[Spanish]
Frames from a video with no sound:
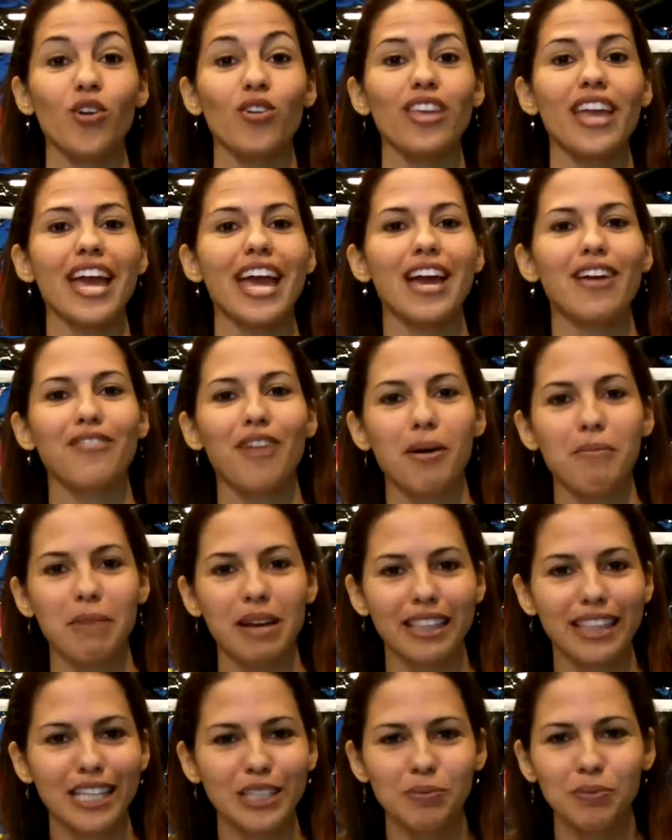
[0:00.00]
Oye, Eva
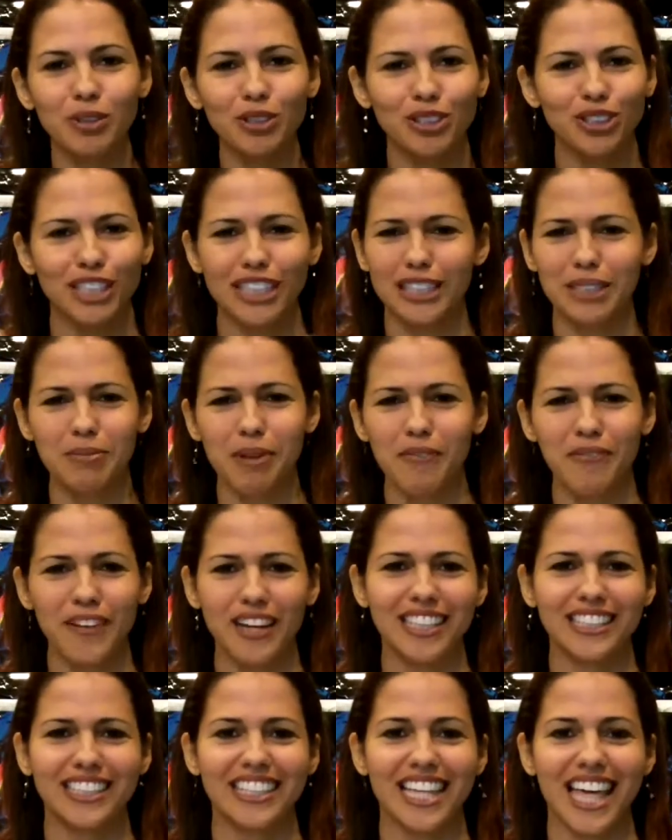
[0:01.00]
Méndez, muchísimas
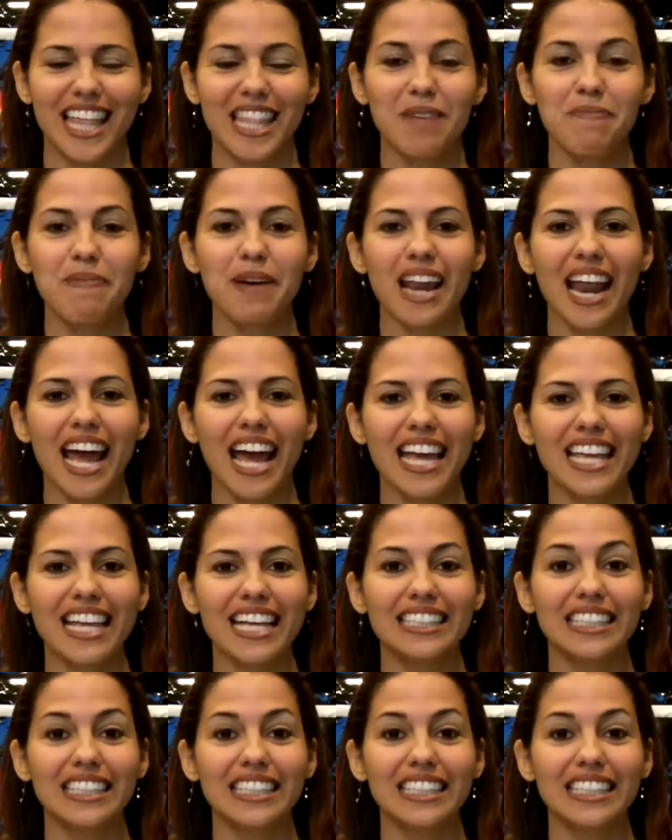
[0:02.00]
felicidades para ella.